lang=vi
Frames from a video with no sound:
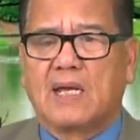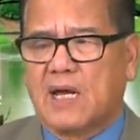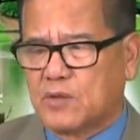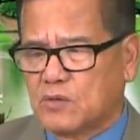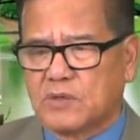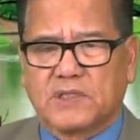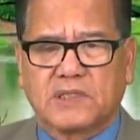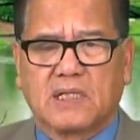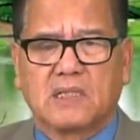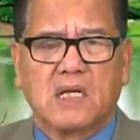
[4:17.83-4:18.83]
hay đút ở
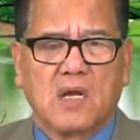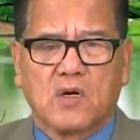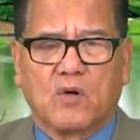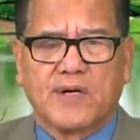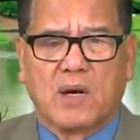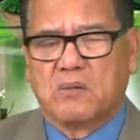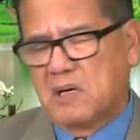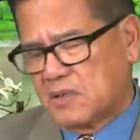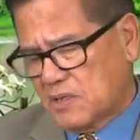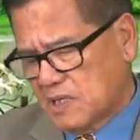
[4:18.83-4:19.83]
trên gối đầu
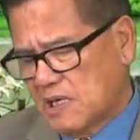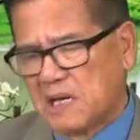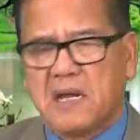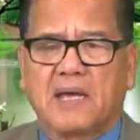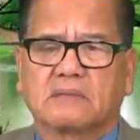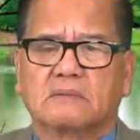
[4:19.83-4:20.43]
là nó đi lấy hết